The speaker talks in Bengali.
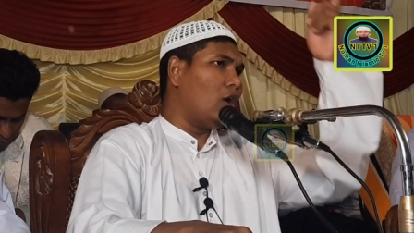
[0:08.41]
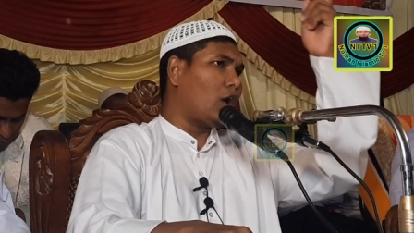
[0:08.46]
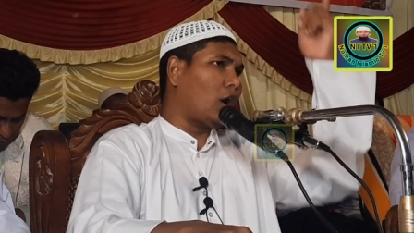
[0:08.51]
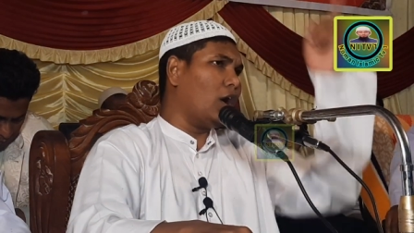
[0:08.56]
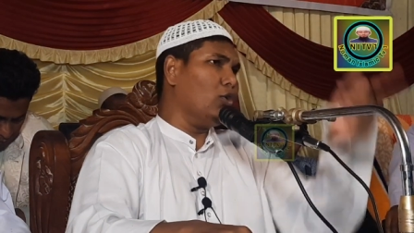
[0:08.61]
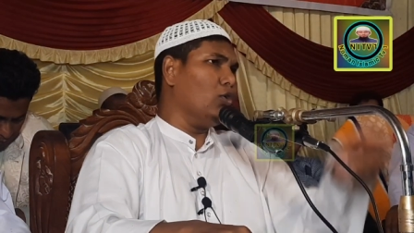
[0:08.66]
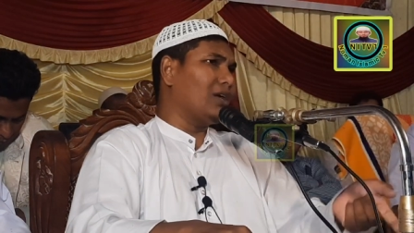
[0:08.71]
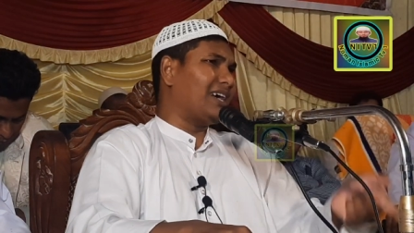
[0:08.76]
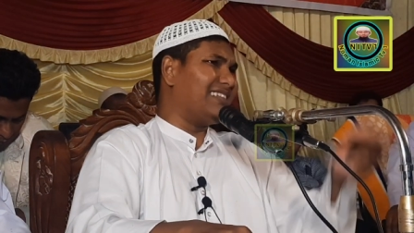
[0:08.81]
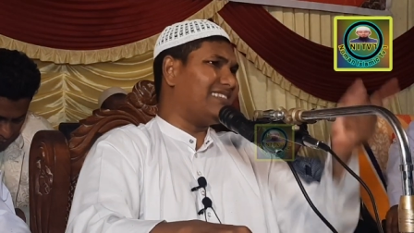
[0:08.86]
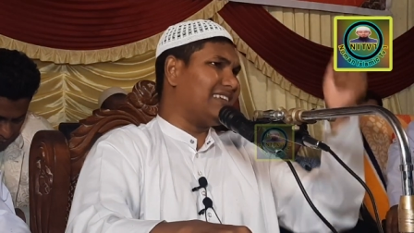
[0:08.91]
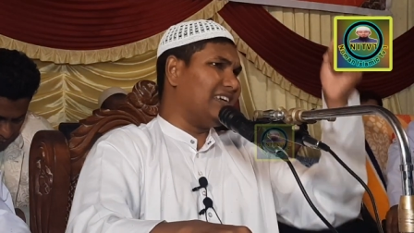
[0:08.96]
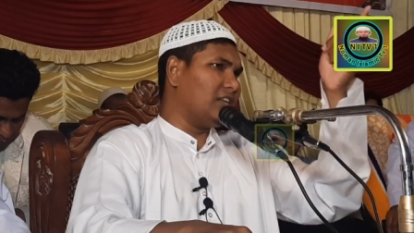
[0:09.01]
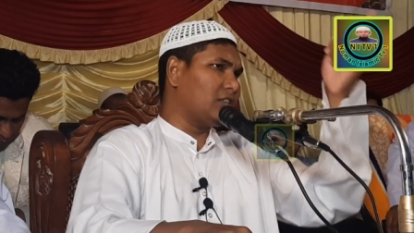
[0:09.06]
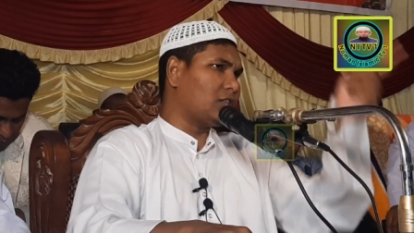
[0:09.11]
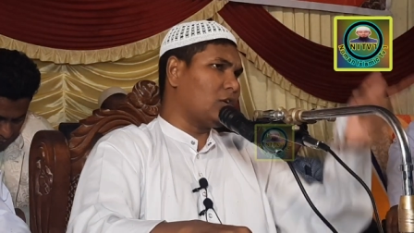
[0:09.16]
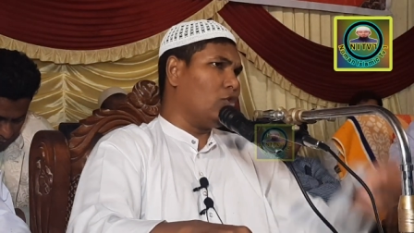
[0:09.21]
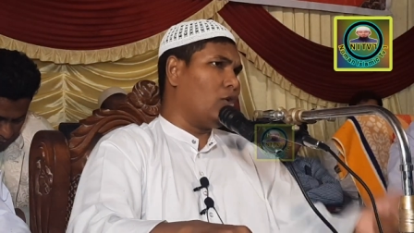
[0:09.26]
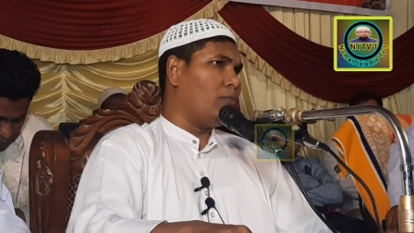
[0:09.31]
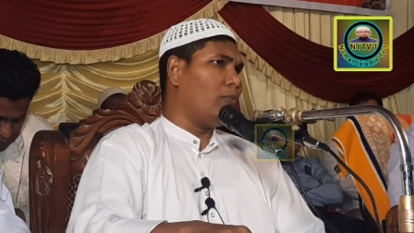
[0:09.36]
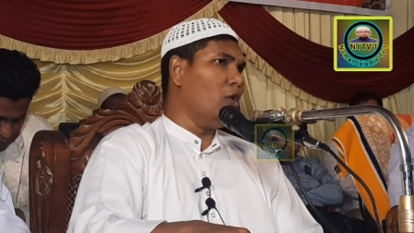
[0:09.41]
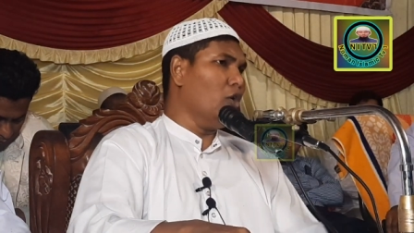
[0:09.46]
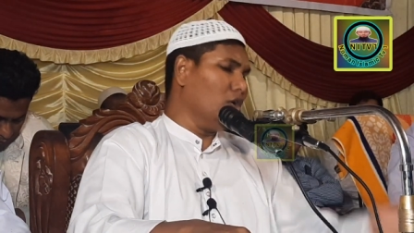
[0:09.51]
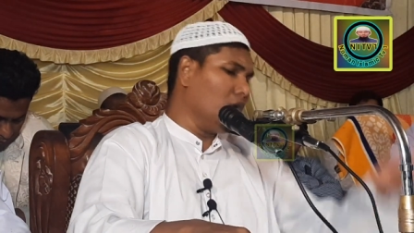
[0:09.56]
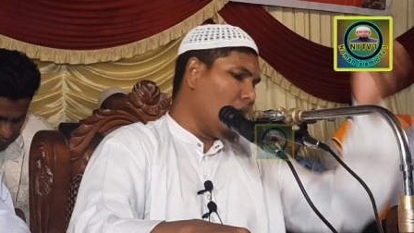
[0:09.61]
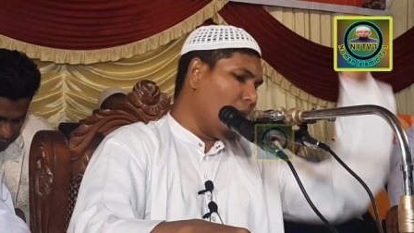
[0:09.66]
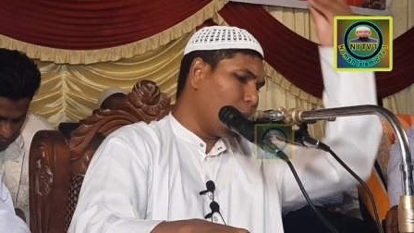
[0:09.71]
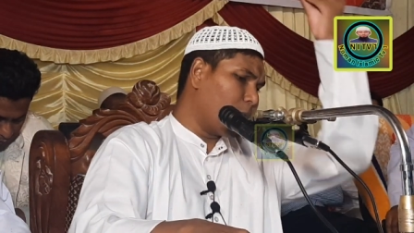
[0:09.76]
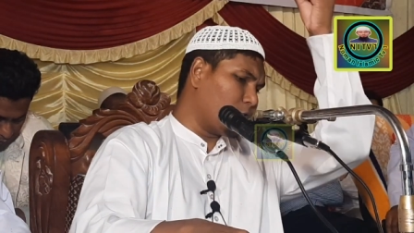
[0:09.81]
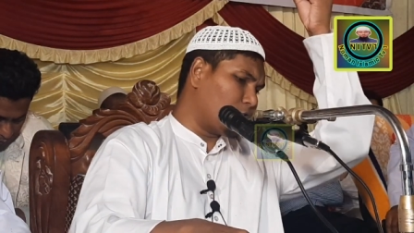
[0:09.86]
খরুল খাত্তা না তও বোন
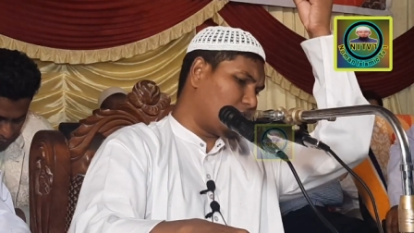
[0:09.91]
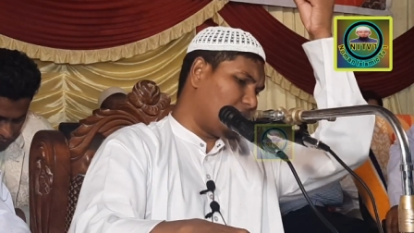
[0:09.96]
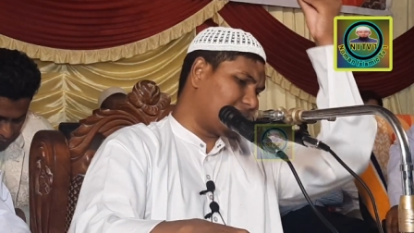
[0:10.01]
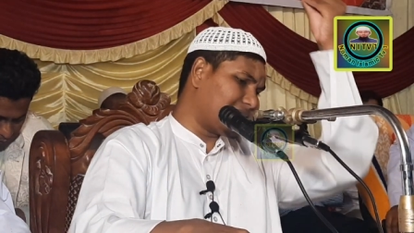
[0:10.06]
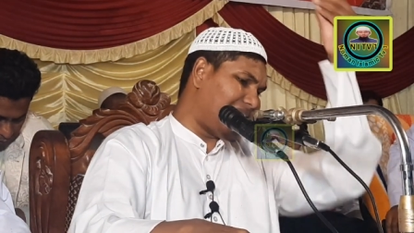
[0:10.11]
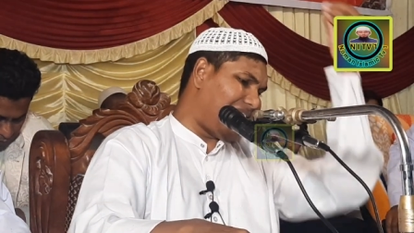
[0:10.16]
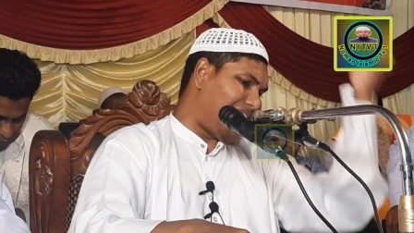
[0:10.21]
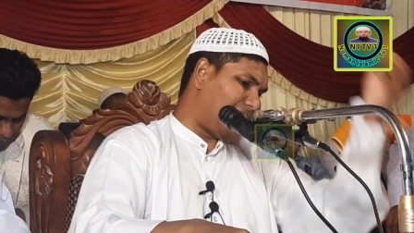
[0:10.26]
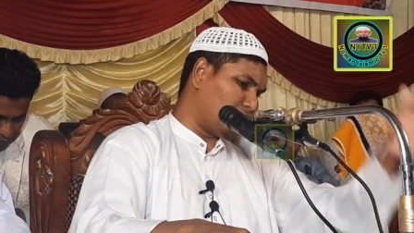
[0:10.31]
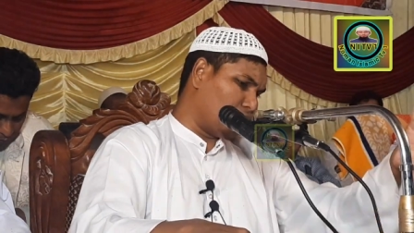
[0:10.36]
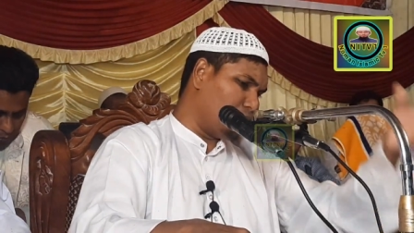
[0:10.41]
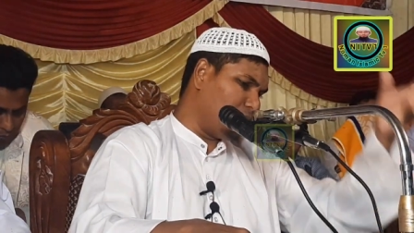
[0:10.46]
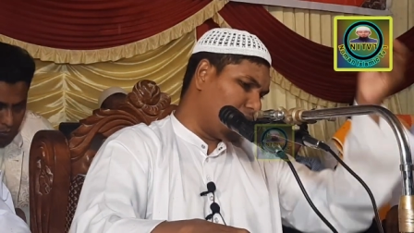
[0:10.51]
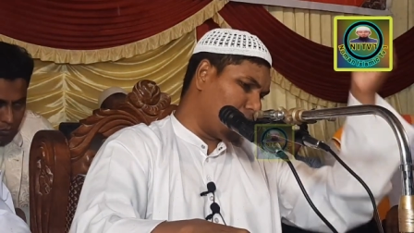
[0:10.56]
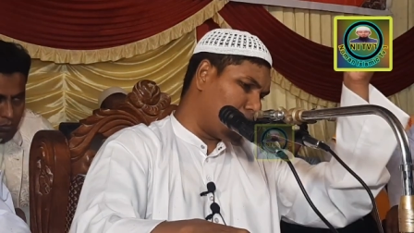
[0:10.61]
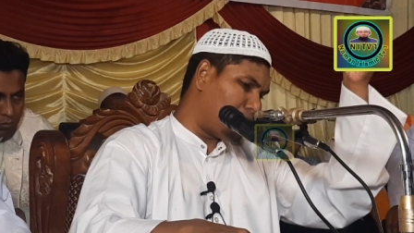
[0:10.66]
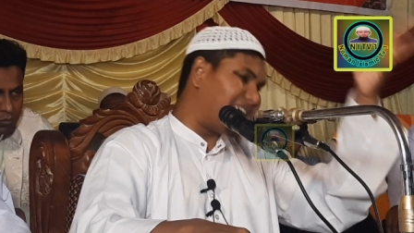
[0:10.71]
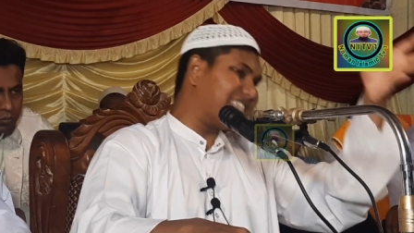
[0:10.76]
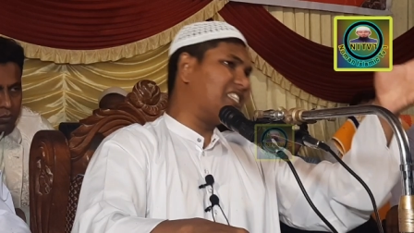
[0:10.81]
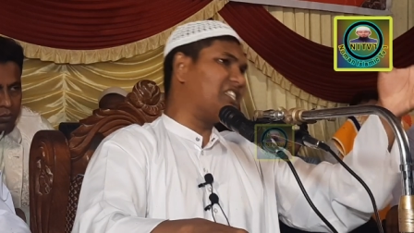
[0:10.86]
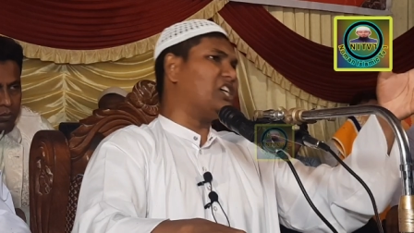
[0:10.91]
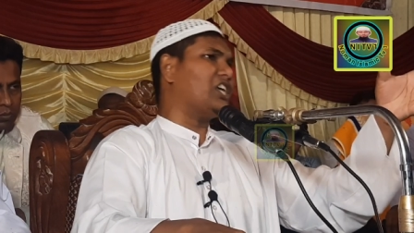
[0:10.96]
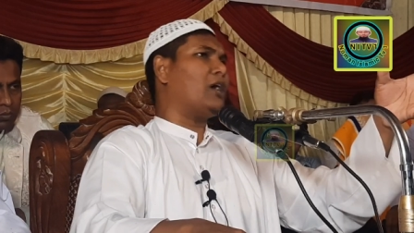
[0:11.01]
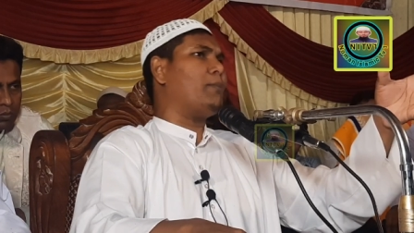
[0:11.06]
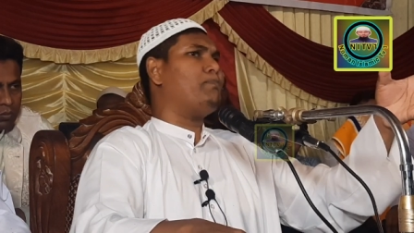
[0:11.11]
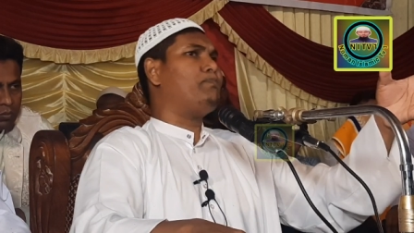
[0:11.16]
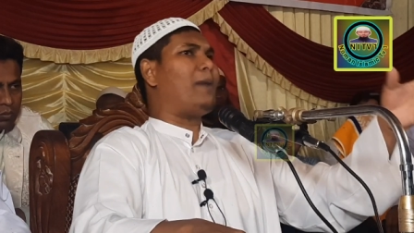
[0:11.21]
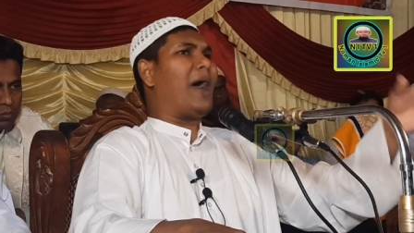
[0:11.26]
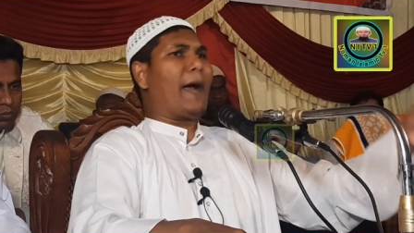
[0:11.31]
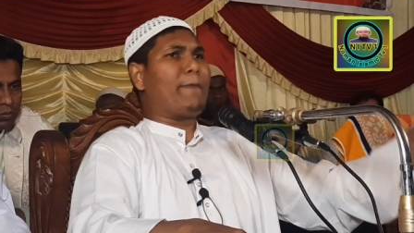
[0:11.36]
প্রত্যেক আদমের বাচ্চারা
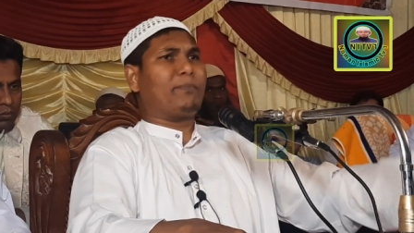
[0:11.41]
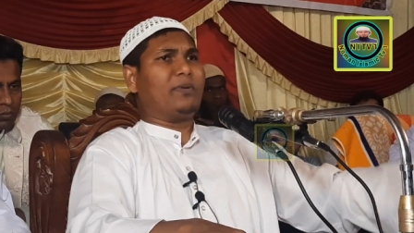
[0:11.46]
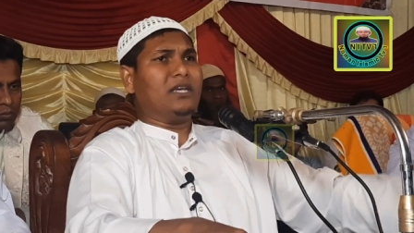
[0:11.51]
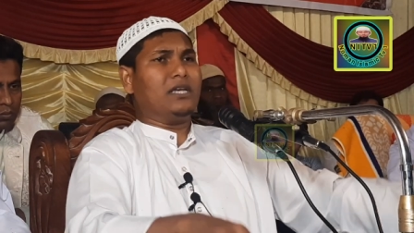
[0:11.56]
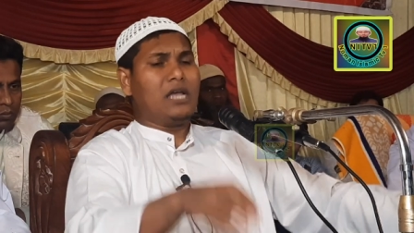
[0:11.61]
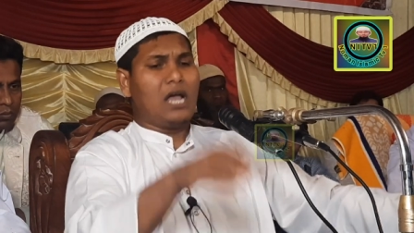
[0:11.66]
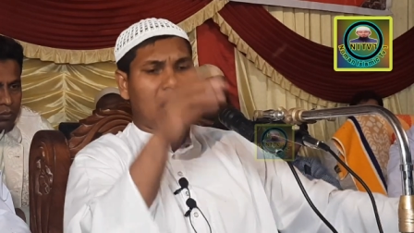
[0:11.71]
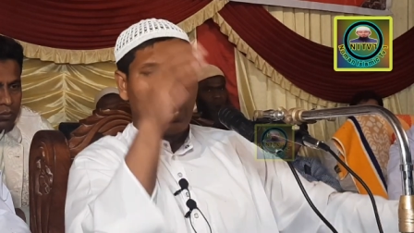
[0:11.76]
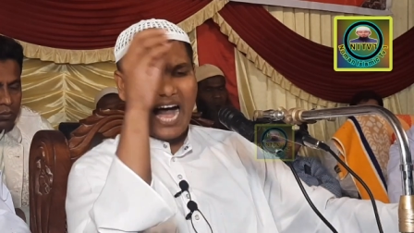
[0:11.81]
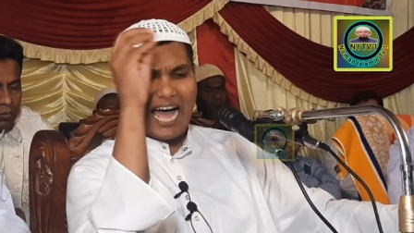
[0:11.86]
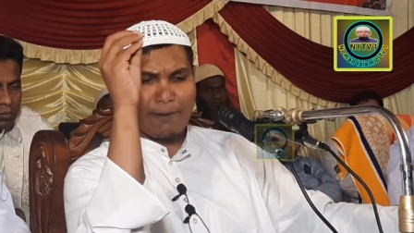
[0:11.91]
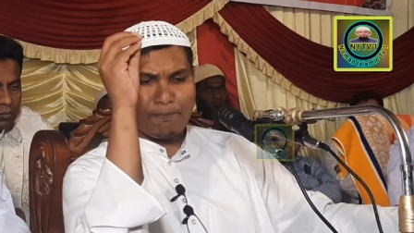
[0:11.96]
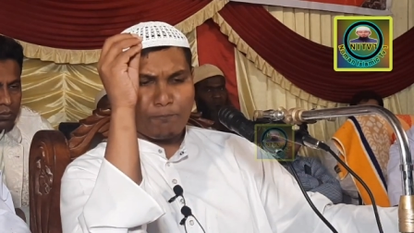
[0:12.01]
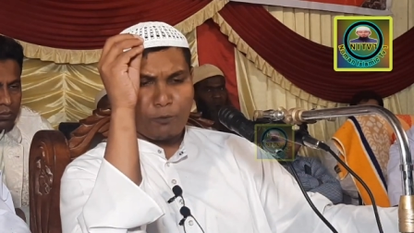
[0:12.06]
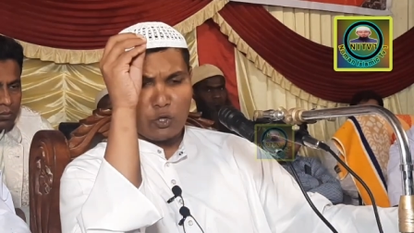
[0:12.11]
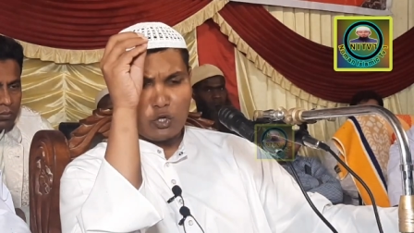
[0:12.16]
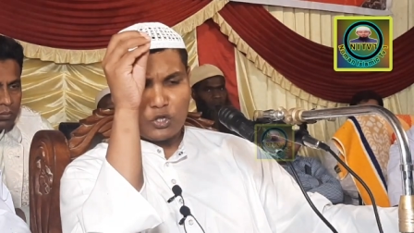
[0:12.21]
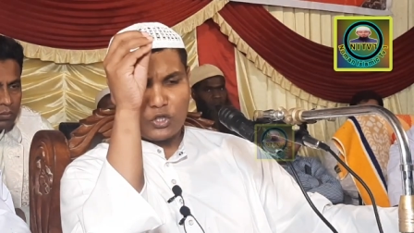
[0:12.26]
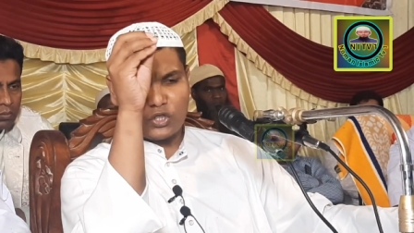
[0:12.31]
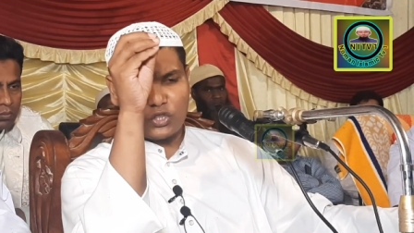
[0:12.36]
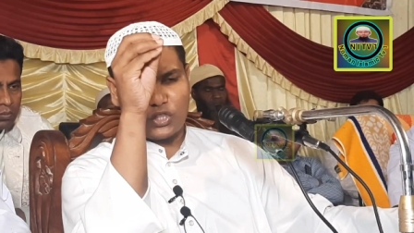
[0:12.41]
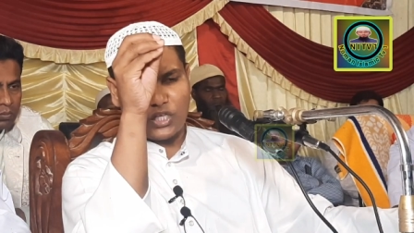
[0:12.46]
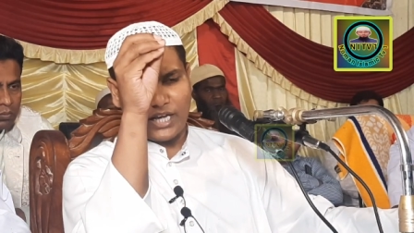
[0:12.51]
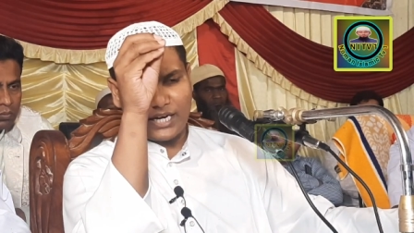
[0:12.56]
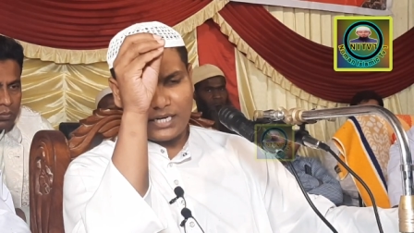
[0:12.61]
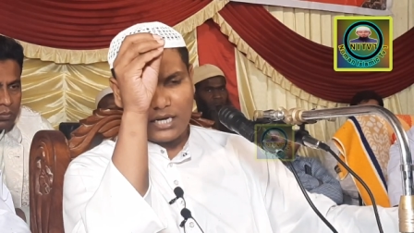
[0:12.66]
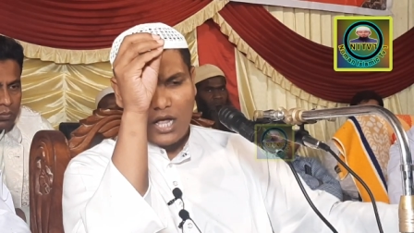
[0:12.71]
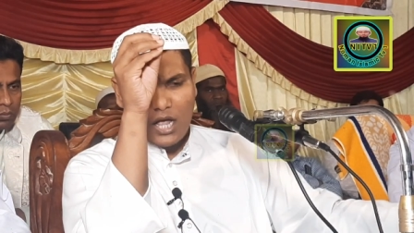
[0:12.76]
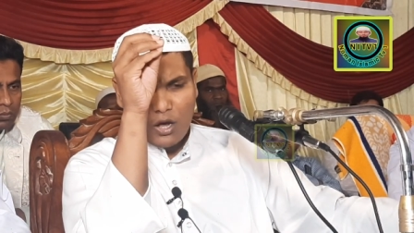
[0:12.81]
পাপি আর প্রত্যেক